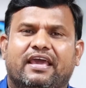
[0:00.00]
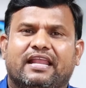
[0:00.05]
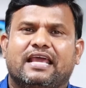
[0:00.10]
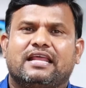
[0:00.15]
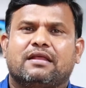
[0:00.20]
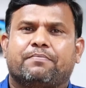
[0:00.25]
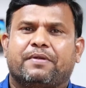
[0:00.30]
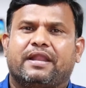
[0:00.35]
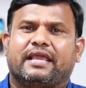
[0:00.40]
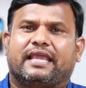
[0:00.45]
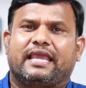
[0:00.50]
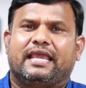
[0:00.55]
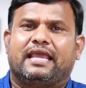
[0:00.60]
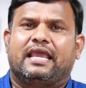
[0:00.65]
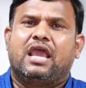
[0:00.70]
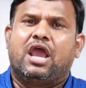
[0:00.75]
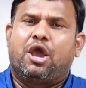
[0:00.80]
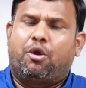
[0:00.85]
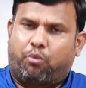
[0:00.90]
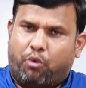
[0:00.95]
వేరైనప్పటికీ
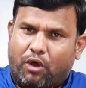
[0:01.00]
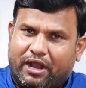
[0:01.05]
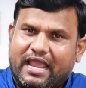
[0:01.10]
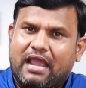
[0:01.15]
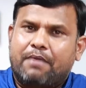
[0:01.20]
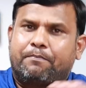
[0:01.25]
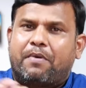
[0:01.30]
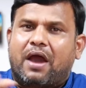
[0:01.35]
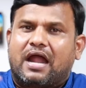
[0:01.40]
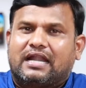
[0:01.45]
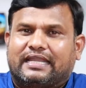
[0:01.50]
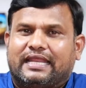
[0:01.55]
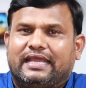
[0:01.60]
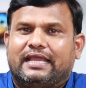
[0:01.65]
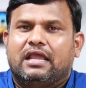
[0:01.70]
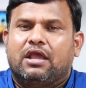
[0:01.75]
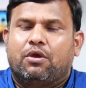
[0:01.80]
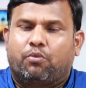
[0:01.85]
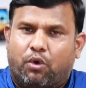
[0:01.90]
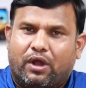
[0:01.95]
ఒకే పార్టీ
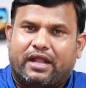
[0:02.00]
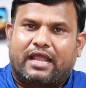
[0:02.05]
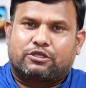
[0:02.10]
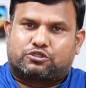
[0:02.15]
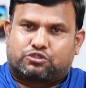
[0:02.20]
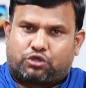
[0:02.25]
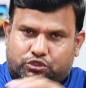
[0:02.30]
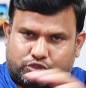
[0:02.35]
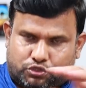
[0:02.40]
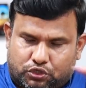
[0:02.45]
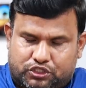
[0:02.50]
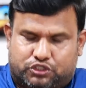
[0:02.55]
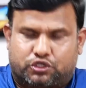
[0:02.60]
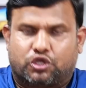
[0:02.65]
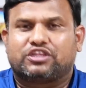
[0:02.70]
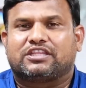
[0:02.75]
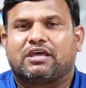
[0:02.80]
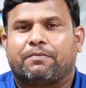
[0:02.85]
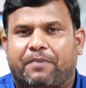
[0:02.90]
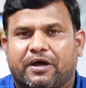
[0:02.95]
ఒకే
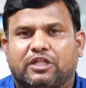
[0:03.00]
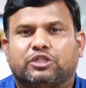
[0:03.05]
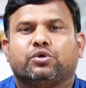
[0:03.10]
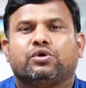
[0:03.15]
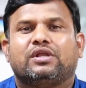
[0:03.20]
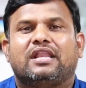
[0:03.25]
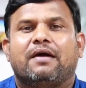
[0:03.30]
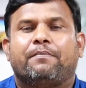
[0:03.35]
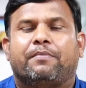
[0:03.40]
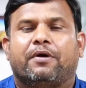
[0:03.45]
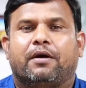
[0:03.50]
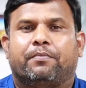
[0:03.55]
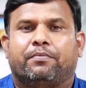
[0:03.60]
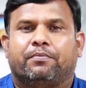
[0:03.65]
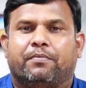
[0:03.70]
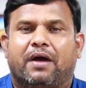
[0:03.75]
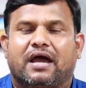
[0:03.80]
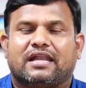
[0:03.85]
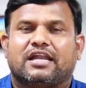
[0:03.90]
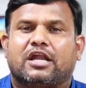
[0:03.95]
సొంత బంధువులా
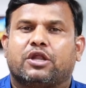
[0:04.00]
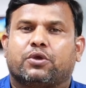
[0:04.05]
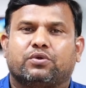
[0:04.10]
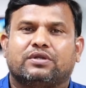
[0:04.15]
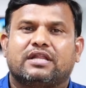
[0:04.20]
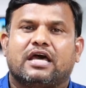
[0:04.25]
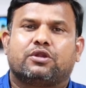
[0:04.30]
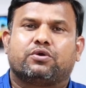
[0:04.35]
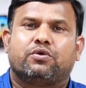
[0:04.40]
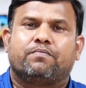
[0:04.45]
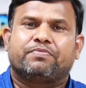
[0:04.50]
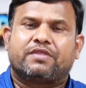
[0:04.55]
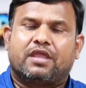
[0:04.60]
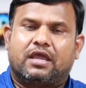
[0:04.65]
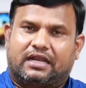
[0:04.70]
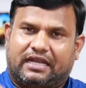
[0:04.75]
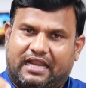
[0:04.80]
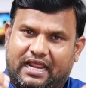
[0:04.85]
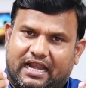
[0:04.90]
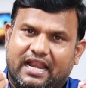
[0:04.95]
మాట్లాడుకున్నారు
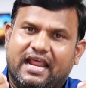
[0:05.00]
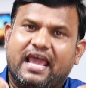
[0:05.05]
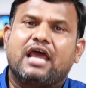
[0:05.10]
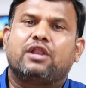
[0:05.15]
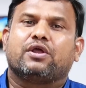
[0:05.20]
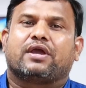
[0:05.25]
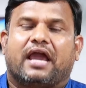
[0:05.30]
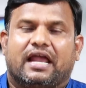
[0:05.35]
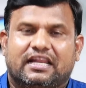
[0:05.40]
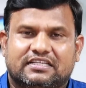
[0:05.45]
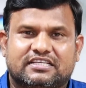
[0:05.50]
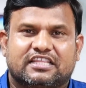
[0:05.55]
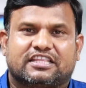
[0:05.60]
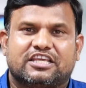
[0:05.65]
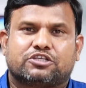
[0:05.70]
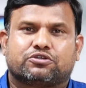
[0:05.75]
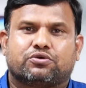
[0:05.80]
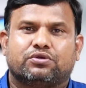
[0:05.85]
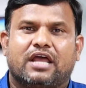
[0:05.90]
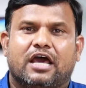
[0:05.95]
నిర్ణయాలు కలిసి
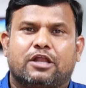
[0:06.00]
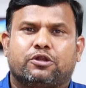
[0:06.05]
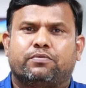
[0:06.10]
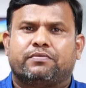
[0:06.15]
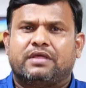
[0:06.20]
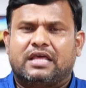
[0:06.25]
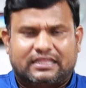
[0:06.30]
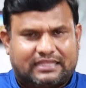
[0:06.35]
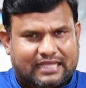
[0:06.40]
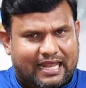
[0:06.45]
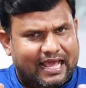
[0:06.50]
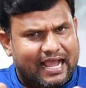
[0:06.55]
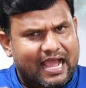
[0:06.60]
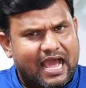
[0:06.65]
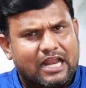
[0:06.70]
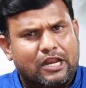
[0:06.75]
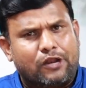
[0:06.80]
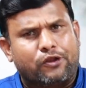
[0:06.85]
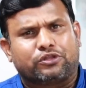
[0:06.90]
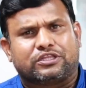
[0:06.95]
తీసుకున్నారు
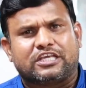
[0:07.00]
తెలంగాణలో